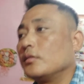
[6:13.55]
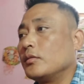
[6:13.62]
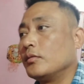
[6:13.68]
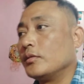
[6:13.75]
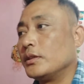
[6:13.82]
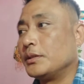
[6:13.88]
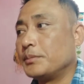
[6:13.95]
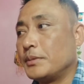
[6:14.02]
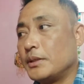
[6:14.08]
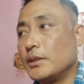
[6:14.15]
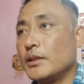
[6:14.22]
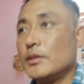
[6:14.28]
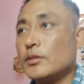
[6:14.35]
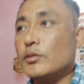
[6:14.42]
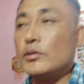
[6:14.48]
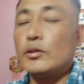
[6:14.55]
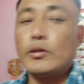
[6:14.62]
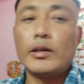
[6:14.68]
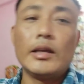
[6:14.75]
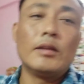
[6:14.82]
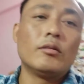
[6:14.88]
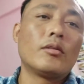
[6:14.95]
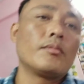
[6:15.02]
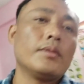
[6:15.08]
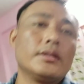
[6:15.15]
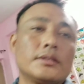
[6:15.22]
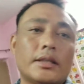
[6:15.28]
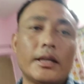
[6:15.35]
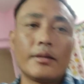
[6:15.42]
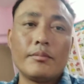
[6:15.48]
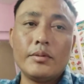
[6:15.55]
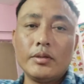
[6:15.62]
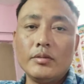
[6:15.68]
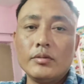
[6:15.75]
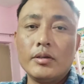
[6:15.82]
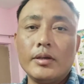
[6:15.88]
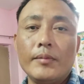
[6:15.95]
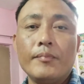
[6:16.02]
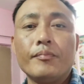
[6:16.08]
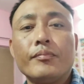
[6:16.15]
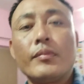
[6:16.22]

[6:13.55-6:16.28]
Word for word: तो इस वजह से जो तो ये नॉर्मल सा एक वीडियो है